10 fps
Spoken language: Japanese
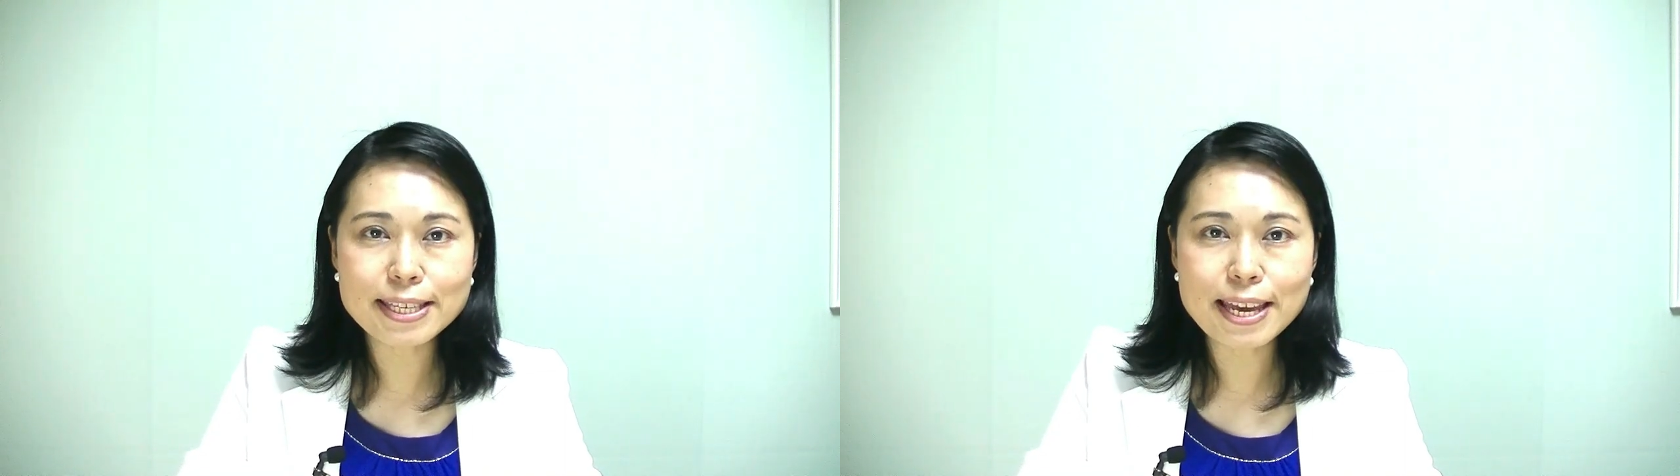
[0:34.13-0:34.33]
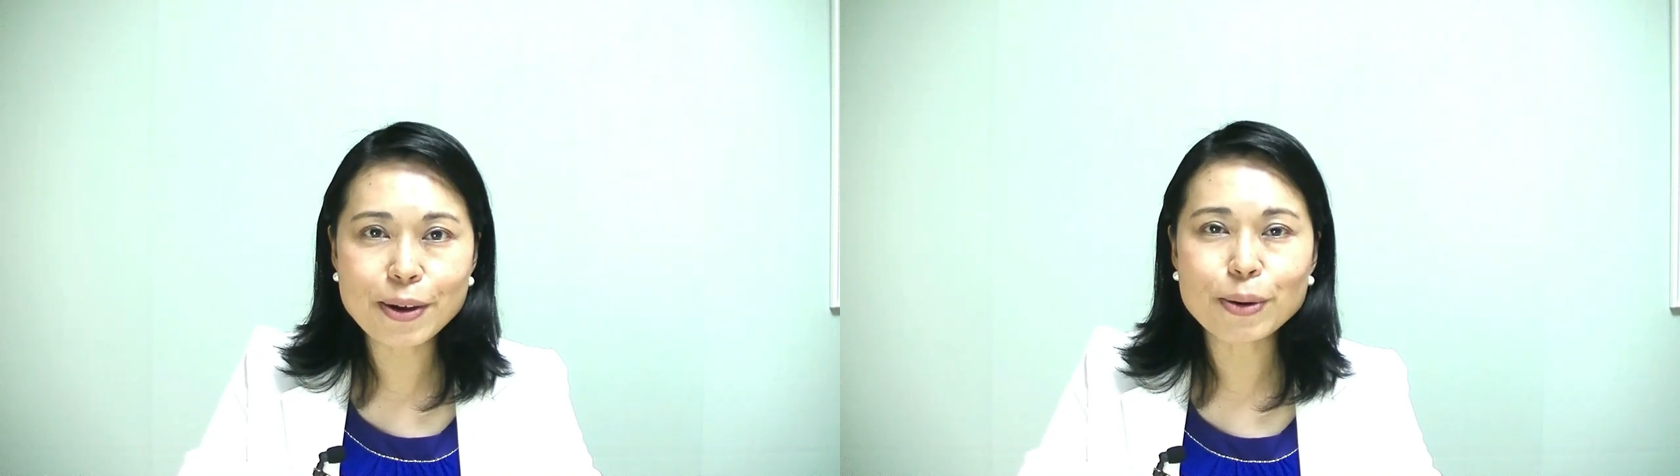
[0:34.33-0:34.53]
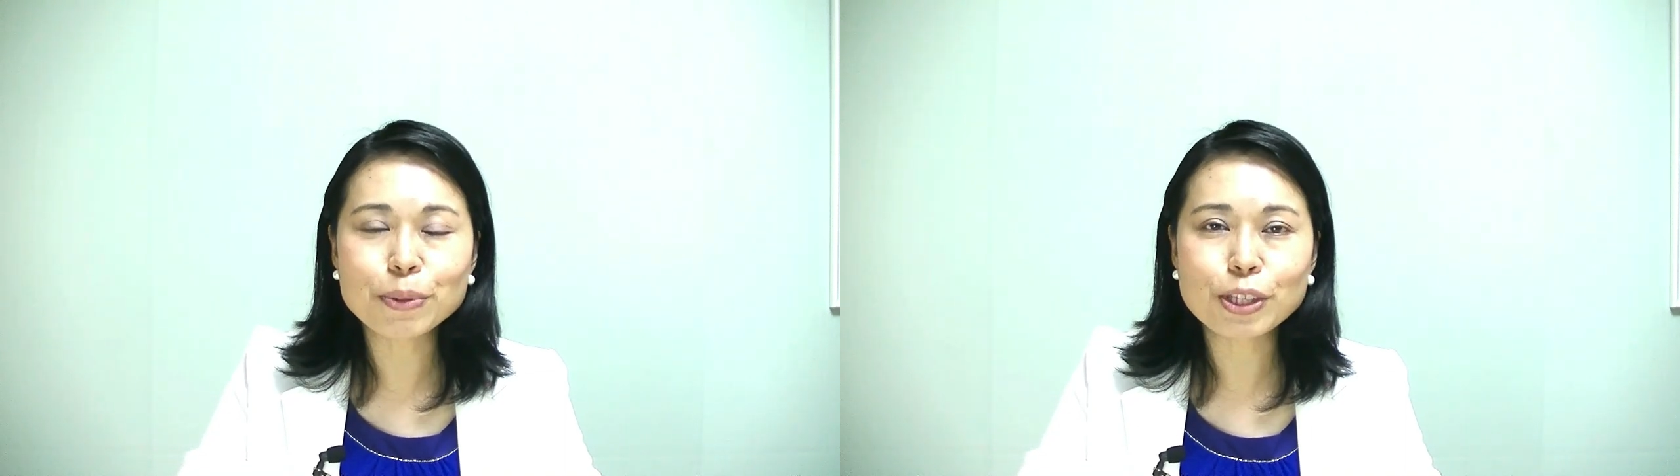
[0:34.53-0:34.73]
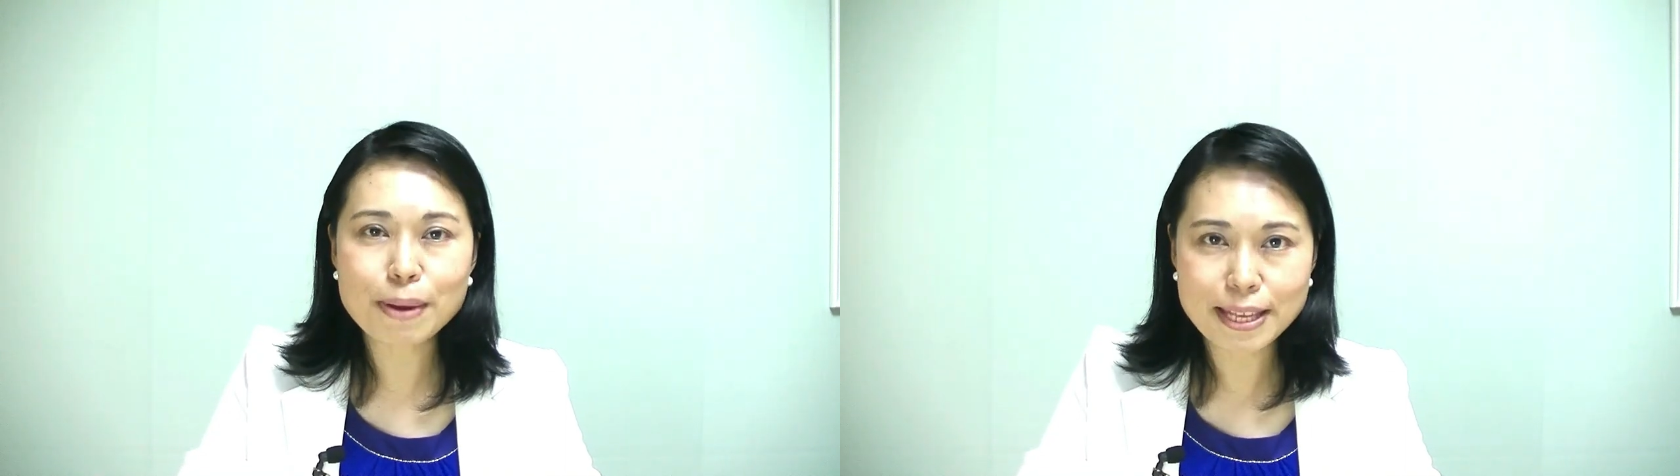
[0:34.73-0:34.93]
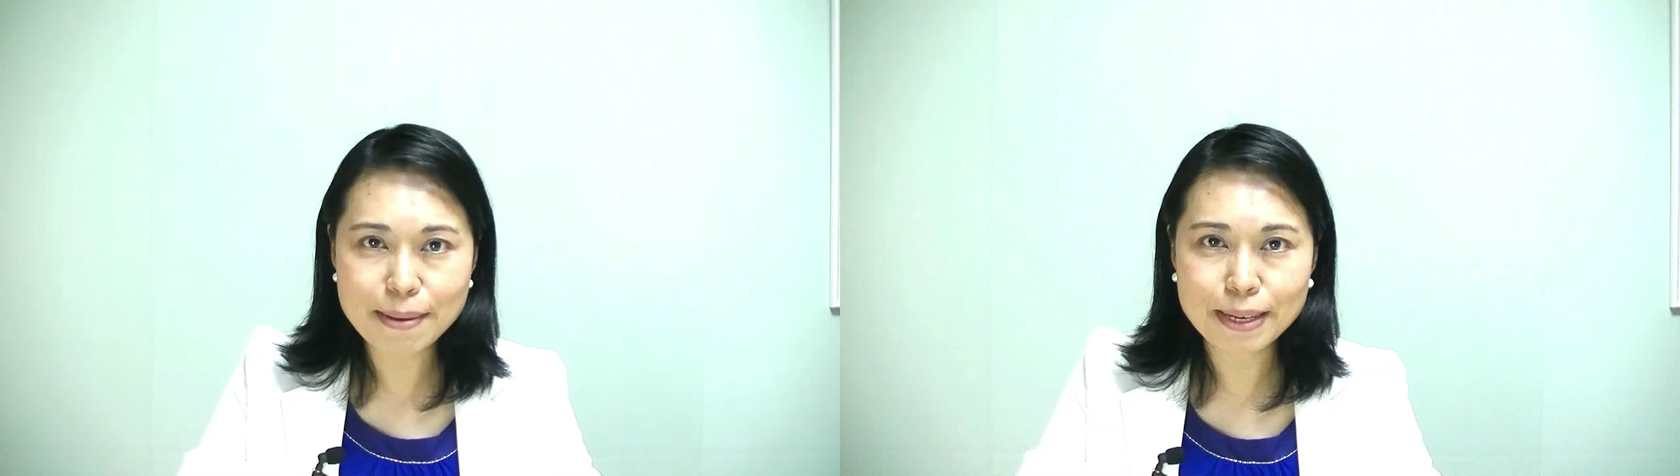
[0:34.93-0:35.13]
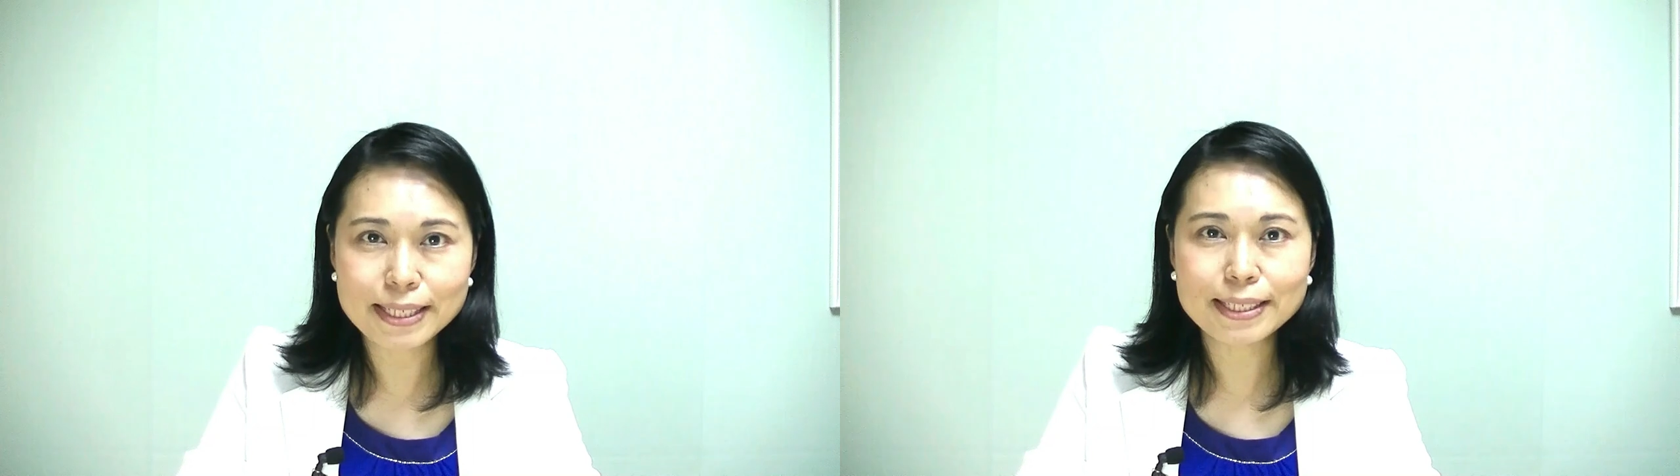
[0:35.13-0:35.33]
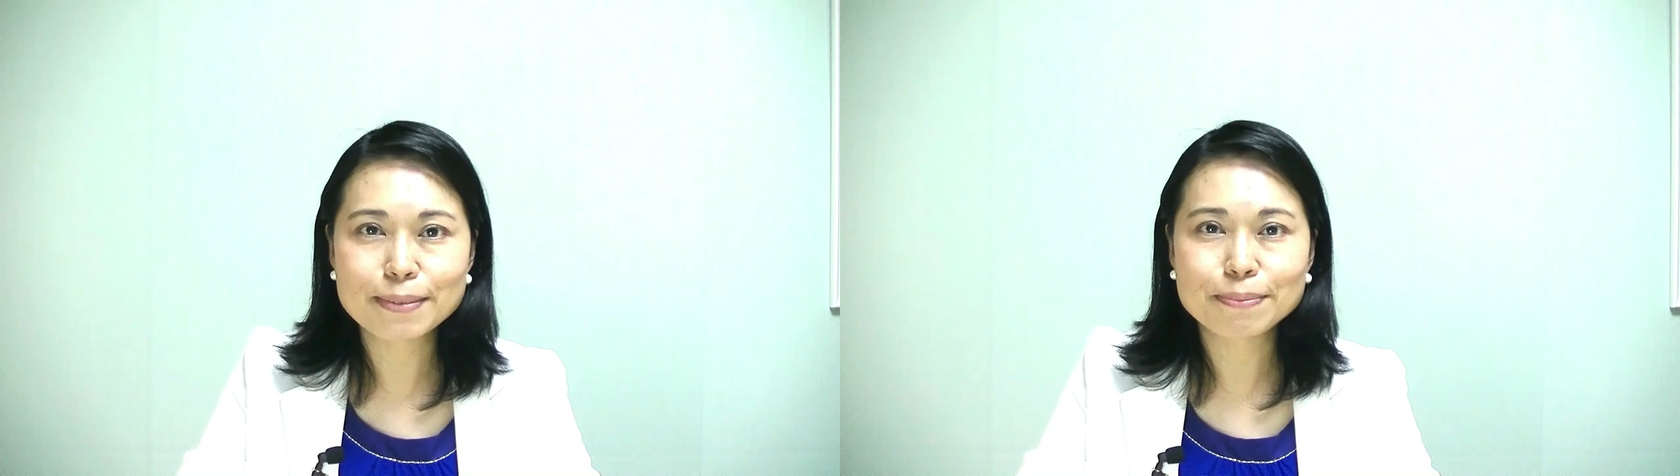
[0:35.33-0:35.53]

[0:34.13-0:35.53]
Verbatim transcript: 生を求めています。